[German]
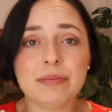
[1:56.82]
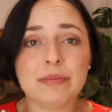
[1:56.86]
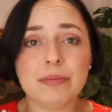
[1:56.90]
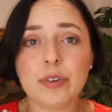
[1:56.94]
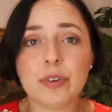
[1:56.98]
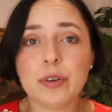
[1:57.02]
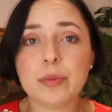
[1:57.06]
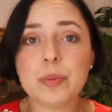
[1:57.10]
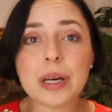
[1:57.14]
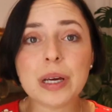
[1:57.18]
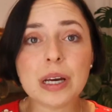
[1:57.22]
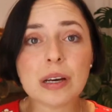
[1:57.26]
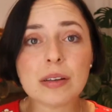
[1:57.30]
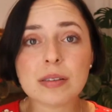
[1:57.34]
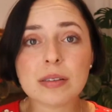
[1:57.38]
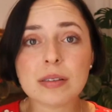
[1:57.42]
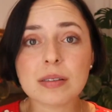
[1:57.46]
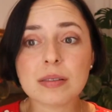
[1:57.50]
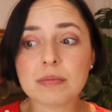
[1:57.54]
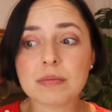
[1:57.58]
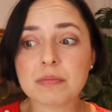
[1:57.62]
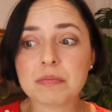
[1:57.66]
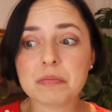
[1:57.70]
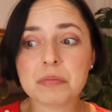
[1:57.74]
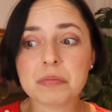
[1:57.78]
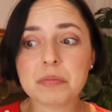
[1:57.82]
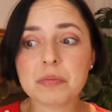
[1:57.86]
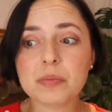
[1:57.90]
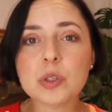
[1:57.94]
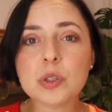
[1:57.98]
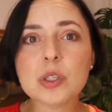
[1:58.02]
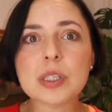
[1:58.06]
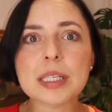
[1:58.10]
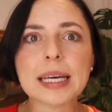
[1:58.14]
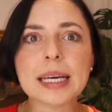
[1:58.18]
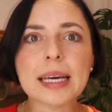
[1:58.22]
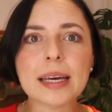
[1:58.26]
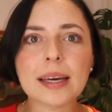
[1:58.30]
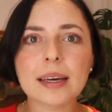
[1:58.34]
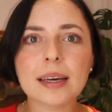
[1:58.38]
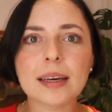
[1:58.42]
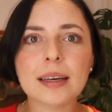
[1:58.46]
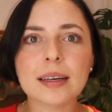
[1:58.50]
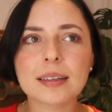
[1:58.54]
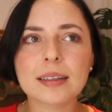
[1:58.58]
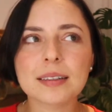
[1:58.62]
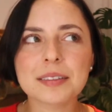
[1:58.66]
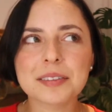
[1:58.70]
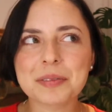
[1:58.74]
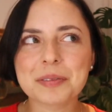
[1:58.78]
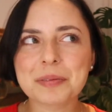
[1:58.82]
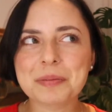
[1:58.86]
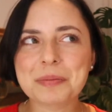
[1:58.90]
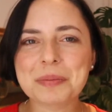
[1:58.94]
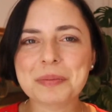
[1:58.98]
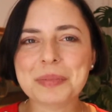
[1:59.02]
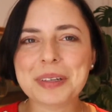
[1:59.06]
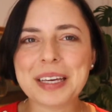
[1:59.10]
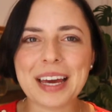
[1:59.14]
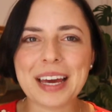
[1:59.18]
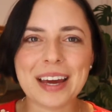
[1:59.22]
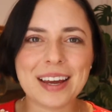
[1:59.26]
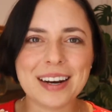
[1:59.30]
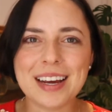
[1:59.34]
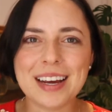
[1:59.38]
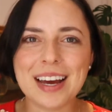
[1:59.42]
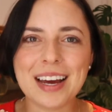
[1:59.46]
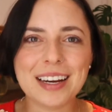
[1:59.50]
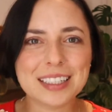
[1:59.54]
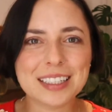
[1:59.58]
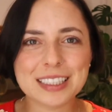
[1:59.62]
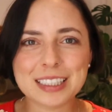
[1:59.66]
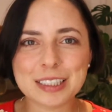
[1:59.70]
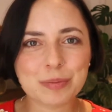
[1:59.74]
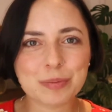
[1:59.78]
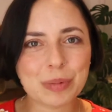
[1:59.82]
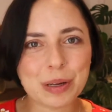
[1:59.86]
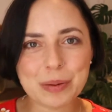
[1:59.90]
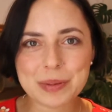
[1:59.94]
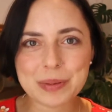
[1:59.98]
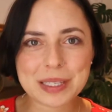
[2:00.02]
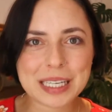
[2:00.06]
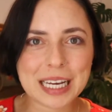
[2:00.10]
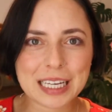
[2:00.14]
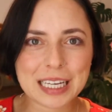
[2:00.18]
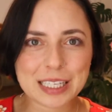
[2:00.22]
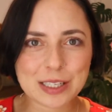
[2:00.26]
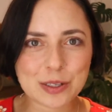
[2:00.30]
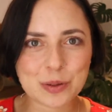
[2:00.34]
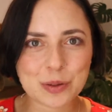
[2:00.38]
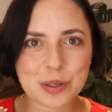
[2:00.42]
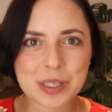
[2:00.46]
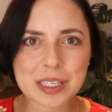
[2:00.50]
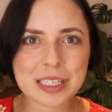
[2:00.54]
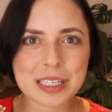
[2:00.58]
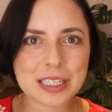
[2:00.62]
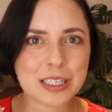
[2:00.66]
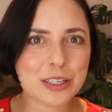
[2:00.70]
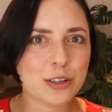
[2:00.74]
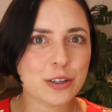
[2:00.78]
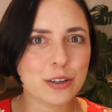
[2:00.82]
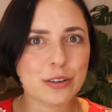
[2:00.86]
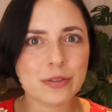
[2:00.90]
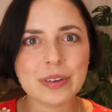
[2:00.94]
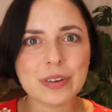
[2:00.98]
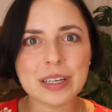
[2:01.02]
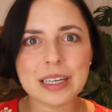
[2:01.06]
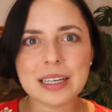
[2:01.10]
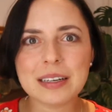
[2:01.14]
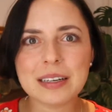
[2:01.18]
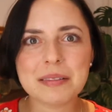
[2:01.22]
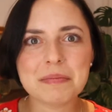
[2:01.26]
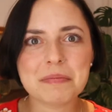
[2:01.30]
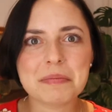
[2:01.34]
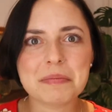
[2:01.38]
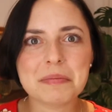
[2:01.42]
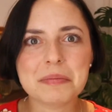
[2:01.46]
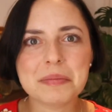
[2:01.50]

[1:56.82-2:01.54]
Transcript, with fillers: von mir aus Musik gerne hattest beim Sex und das dich irgendwie